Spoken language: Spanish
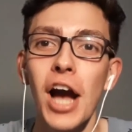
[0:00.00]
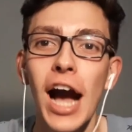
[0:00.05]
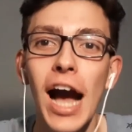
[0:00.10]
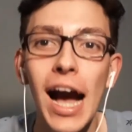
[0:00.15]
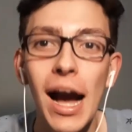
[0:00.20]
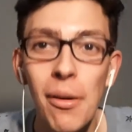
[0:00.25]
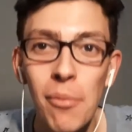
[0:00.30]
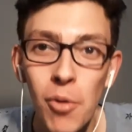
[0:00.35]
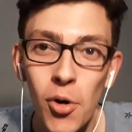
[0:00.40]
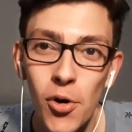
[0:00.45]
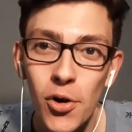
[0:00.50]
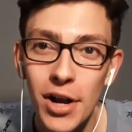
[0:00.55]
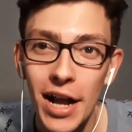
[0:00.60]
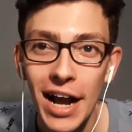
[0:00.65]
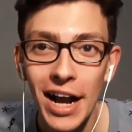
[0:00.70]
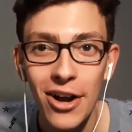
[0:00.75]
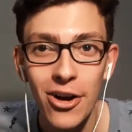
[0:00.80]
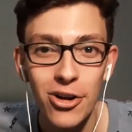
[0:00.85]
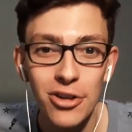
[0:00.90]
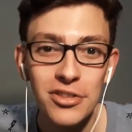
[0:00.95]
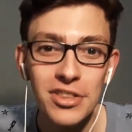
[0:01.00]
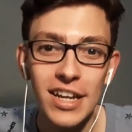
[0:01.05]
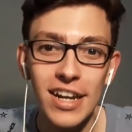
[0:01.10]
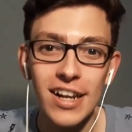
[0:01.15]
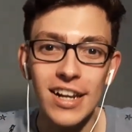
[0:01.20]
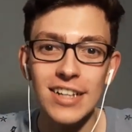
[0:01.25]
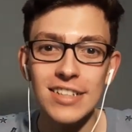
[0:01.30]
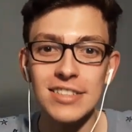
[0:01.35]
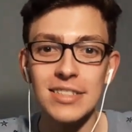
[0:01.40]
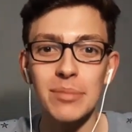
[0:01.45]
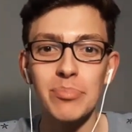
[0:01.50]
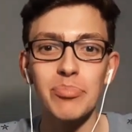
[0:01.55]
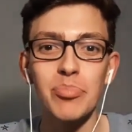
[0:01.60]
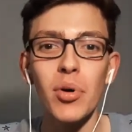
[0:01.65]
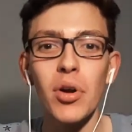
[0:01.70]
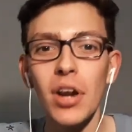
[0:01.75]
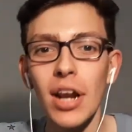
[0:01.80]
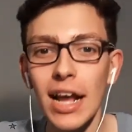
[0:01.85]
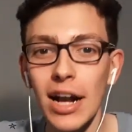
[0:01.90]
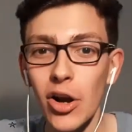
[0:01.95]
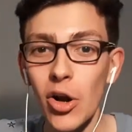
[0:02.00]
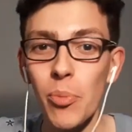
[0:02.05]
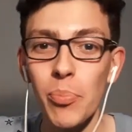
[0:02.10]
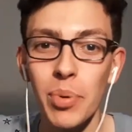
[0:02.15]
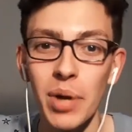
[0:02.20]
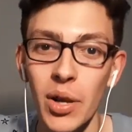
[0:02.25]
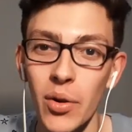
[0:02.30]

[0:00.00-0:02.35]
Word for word: a Boca contra Racing por la Copa